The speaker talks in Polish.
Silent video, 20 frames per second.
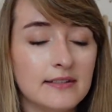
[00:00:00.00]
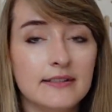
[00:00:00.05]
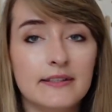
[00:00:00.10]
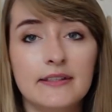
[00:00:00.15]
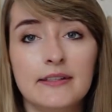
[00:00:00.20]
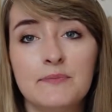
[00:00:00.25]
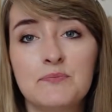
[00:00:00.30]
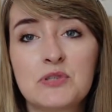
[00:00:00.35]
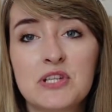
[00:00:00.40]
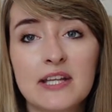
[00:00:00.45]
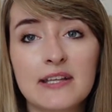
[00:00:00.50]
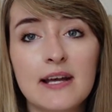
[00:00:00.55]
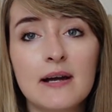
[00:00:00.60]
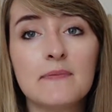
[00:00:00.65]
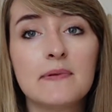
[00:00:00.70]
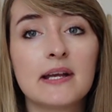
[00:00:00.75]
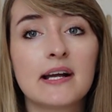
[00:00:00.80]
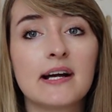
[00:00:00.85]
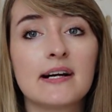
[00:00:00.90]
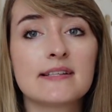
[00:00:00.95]
i przed
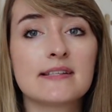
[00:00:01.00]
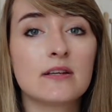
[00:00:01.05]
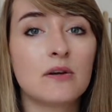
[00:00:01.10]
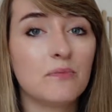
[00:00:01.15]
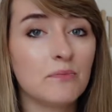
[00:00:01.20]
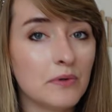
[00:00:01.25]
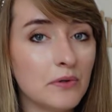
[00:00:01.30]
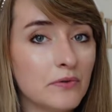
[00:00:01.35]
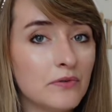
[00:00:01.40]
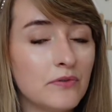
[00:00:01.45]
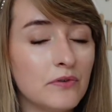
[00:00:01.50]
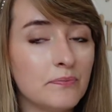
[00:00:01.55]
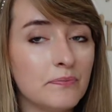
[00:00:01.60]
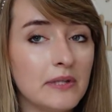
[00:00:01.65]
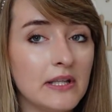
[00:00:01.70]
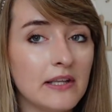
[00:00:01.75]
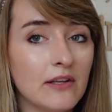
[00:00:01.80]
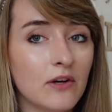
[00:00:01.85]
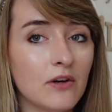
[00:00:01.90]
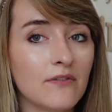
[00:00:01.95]
aplikacją były
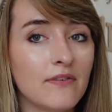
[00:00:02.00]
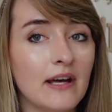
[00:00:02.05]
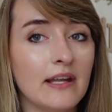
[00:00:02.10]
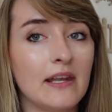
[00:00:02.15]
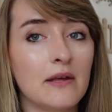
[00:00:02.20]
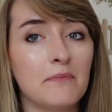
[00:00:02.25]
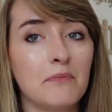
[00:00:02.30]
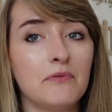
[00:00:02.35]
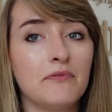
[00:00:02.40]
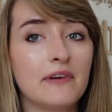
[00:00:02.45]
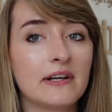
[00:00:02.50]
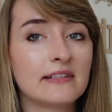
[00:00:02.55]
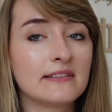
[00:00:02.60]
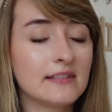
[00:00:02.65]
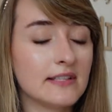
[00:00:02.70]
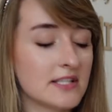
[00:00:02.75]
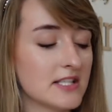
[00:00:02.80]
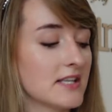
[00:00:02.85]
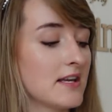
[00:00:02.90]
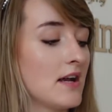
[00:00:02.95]
wypilingowane, bo
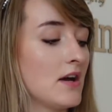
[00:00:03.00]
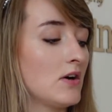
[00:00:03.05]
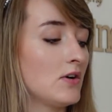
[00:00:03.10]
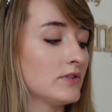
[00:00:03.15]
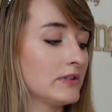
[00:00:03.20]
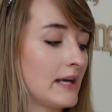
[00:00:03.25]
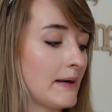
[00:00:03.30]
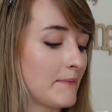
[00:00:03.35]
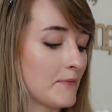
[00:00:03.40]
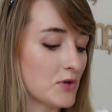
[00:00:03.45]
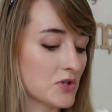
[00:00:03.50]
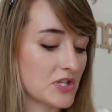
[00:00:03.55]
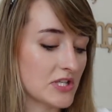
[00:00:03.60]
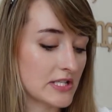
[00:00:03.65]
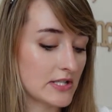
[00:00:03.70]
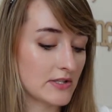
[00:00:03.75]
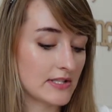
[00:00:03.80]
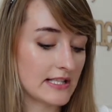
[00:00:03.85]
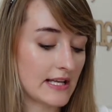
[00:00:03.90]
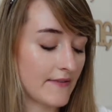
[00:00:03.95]
faktycznie ona może
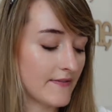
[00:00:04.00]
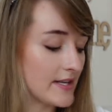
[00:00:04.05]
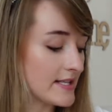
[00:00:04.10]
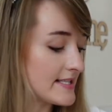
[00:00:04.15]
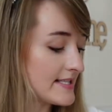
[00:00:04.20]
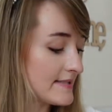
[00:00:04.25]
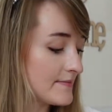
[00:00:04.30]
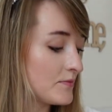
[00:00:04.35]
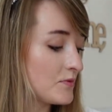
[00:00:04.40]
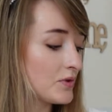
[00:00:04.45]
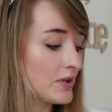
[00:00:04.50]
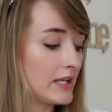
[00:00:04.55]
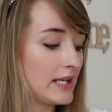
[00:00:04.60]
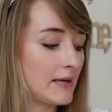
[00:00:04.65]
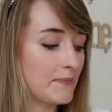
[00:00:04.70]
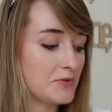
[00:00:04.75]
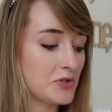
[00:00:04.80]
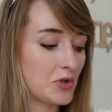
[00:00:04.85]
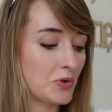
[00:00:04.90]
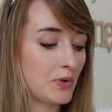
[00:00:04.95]
zostawiać smugi
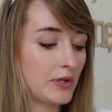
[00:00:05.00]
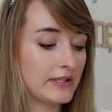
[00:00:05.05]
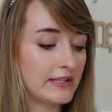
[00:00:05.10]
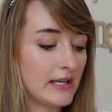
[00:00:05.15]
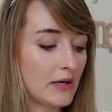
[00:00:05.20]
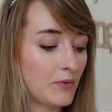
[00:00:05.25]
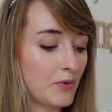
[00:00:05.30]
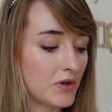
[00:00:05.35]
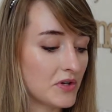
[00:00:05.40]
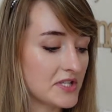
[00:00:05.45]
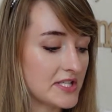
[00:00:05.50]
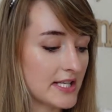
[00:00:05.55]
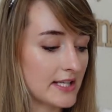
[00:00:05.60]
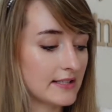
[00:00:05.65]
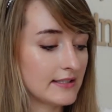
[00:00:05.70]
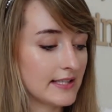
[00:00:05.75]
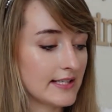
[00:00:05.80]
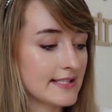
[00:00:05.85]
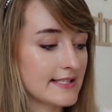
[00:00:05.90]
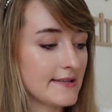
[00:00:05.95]
na przykład na
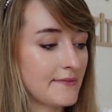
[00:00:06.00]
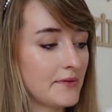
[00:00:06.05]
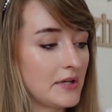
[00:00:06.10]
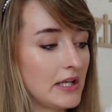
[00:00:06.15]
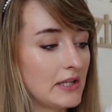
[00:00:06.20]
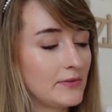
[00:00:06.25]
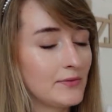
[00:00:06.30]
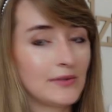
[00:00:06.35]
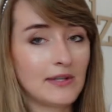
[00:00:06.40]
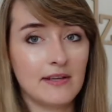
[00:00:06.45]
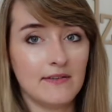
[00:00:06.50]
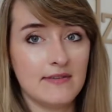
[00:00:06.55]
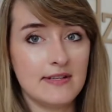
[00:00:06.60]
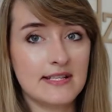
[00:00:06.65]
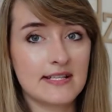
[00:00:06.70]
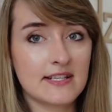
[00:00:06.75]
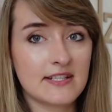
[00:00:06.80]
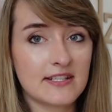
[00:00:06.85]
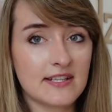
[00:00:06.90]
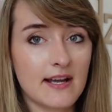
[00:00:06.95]
łokciach. Tak samo ja tutaj
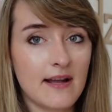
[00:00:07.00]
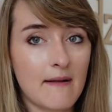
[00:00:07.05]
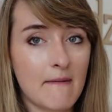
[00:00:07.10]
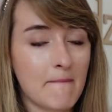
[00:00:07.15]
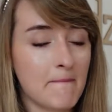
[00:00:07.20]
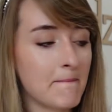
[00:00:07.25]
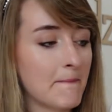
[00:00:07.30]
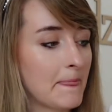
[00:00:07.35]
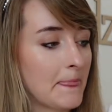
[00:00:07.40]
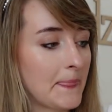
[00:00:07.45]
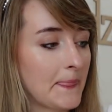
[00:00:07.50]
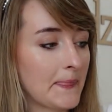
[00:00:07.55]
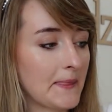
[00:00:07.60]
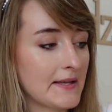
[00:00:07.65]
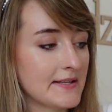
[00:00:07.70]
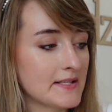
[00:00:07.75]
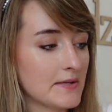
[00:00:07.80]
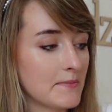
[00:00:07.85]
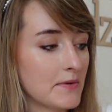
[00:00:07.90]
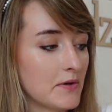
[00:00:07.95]
widzę, że mm,
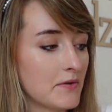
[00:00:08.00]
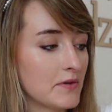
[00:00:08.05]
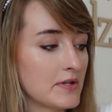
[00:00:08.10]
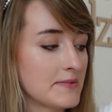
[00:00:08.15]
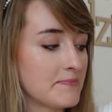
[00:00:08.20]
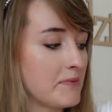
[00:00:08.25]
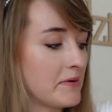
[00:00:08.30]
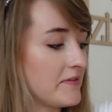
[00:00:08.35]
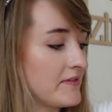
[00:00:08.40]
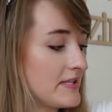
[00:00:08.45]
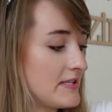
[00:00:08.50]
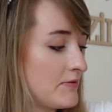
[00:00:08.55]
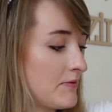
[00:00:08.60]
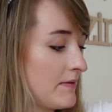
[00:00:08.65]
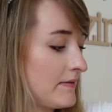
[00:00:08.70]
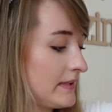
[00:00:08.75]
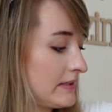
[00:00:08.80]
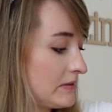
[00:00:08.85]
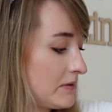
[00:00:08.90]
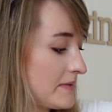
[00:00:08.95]
sobie ją
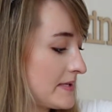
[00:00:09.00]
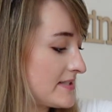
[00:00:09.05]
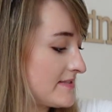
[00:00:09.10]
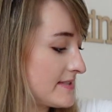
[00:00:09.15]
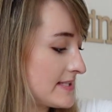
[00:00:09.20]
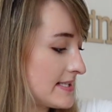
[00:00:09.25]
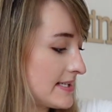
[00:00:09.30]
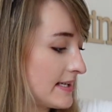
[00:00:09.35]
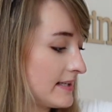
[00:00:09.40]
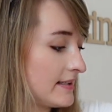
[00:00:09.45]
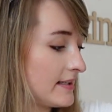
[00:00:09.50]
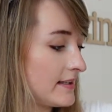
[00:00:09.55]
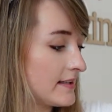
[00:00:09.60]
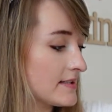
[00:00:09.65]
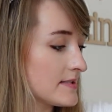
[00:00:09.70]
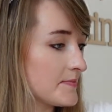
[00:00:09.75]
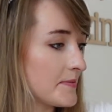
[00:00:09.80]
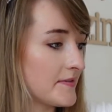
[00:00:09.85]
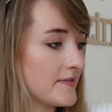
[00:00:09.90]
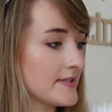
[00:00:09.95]
rozprowadziłam. Natomiast wiecie, ja na
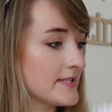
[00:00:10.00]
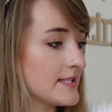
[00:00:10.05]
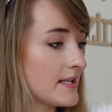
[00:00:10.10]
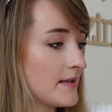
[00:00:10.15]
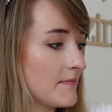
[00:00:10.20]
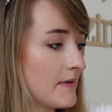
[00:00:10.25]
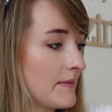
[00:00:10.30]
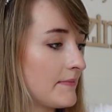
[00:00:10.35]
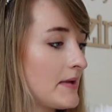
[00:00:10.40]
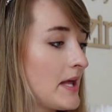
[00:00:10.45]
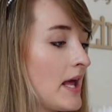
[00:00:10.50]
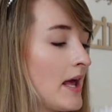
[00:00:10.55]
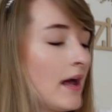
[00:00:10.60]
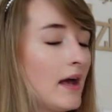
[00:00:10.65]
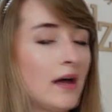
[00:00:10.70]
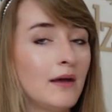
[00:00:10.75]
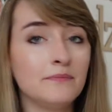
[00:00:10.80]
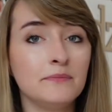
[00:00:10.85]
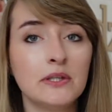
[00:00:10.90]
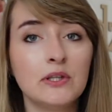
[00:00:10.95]
rozprowadzenie mam
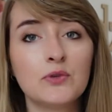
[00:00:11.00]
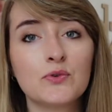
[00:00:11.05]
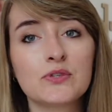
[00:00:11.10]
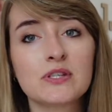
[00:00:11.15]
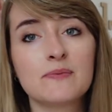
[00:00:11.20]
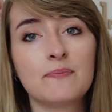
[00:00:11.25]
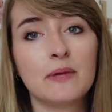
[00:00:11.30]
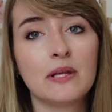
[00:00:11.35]
minus